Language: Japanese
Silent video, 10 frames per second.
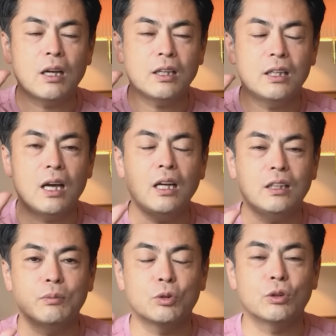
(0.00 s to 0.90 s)

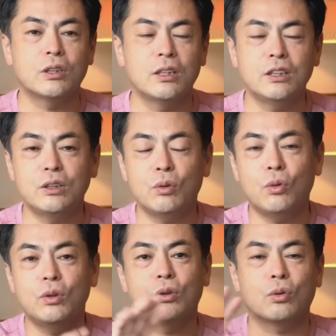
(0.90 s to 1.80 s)
ラッキーアイテムとして西の
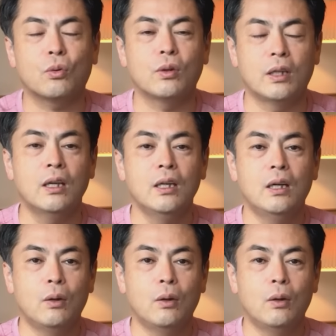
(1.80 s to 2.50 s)
方位のところにね、